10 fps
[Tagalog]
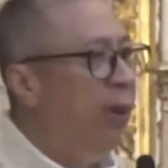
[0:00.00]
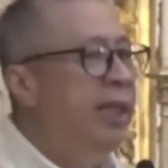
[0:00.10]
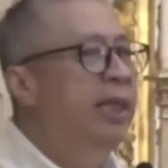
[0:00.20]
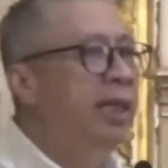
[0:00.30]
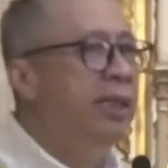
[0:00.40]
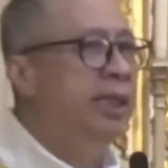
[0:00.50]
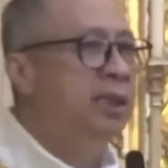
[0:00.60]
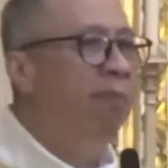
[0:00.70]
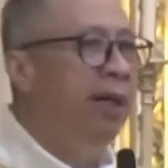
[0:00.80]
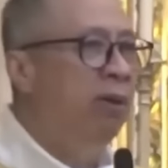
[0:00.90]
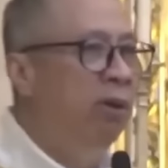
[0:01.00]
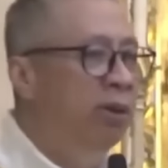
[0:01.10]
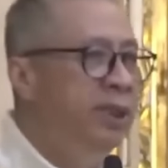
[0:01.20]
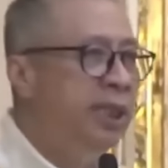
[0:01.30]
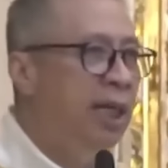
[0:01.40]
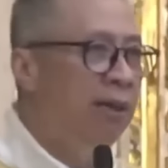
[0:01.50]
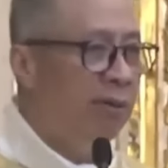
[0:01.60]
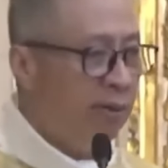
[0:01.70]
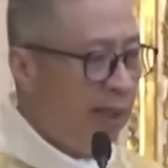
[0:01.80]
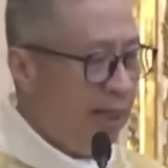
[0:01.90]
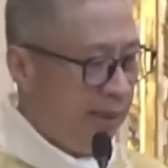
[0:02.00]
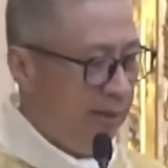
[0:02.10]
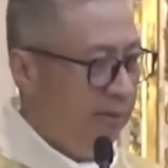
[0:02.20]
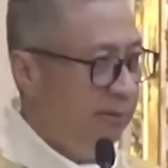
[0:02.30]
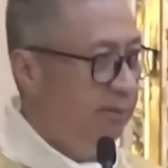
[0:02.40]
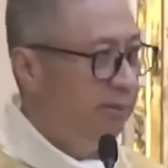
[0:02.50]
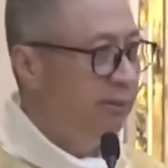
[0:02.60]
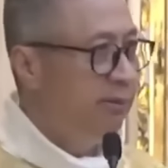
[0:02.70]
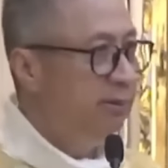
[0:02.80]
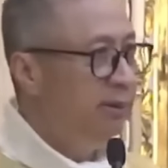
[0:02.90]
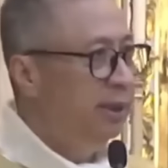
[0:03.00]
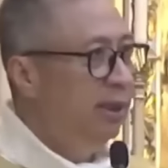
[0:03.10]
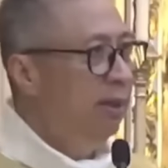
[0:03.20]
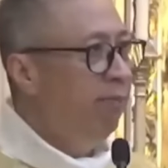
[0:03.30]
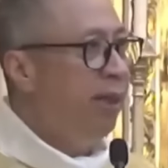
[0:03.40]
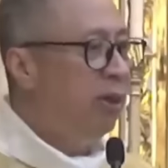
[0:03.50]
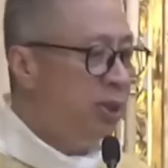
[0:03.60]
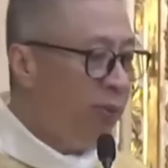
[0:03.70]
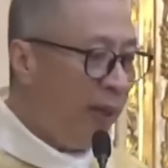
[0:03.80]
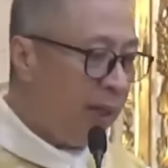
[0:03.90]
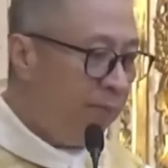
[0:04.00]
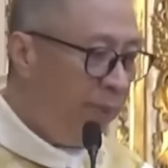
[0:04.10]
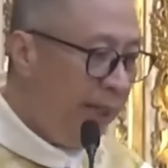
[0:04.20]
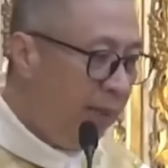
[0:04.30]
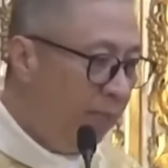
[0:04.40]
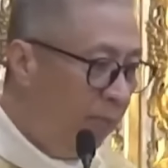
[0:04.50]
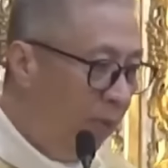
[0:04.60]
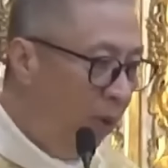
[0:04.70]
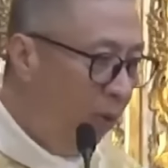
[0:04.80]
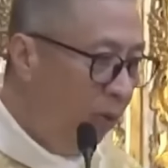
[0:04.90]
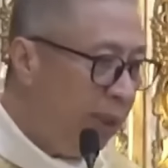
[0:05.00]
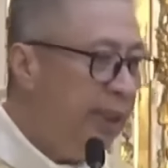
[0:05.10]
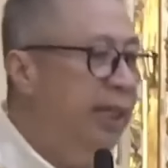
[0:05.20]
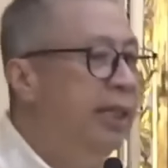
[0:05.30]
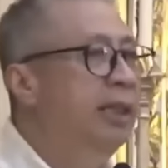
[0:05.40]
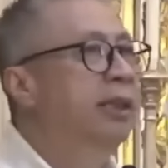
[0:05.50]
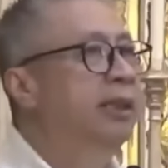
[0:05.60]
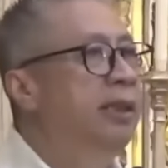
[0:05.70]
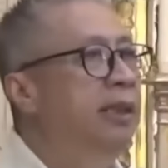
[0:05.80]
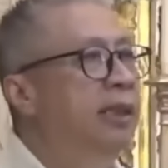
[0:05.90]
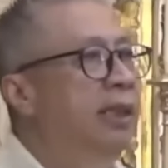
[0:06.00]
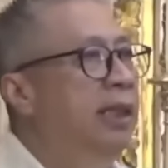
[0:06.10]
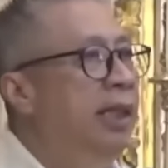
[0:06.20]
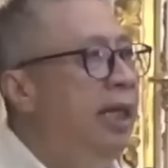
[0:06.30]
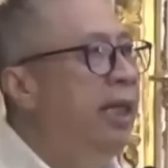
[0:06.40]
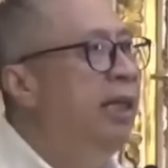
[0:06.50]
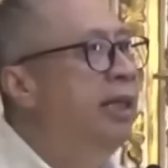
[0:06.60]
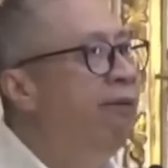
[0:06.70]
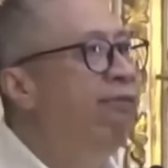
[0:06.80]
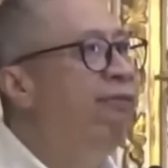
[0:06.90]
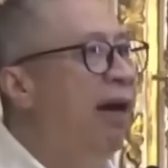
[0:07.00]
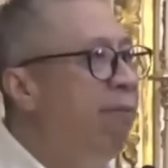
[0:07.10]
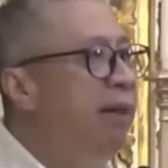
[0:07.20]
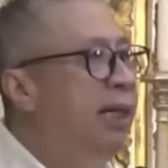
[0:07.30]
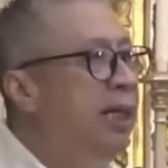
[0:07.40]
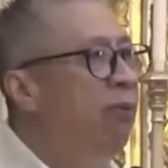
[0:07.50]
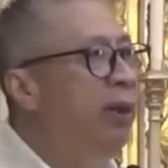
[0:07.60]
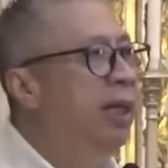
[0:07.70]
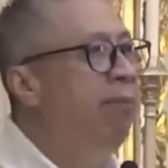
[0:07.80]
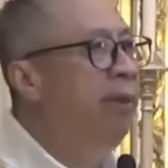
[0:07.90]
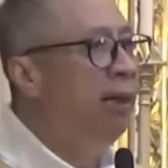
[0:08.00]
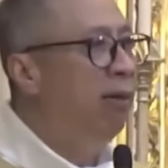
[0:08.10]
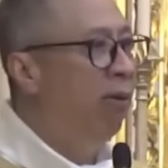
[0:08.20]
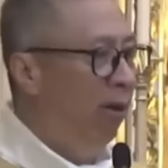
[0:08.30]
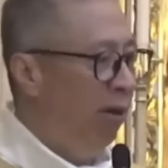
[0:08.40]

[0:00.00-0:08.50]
it is biological or not. Because we are being molded in the family we belong.